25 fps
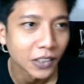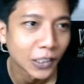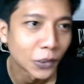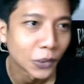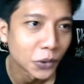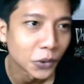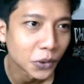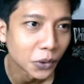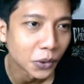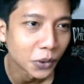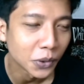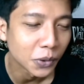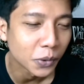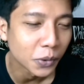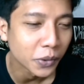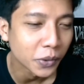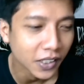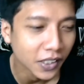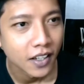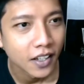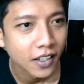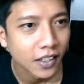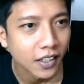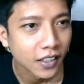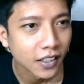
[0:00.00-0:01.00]

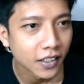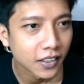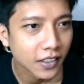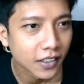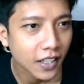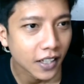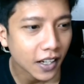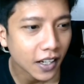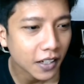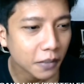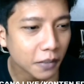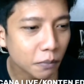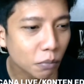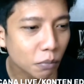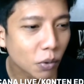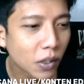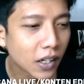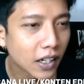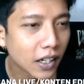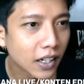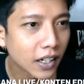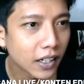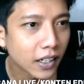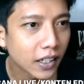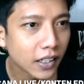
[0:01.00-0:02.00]
lucu-lucunya dan
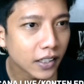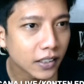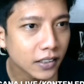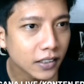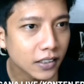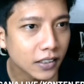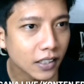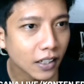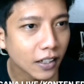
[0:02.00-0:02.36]
buat